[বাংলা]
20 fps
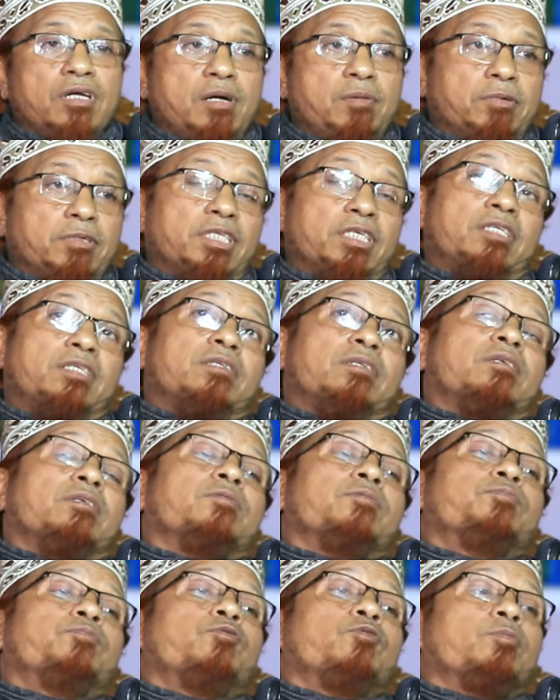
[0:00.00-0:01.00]
আমাদের
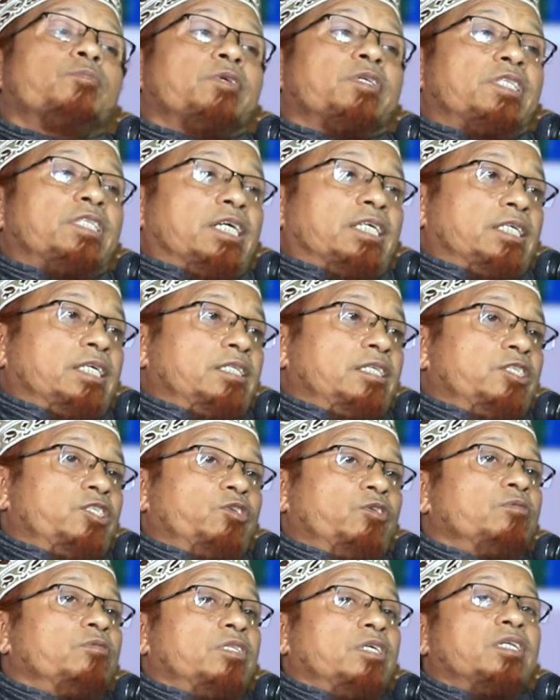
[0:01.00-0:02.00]
পূর্বের দাদাদের
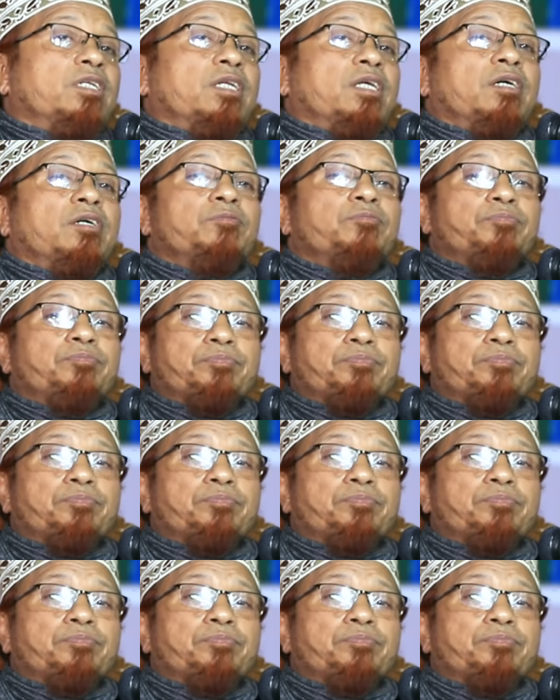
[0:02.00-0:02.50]
সন্তানরা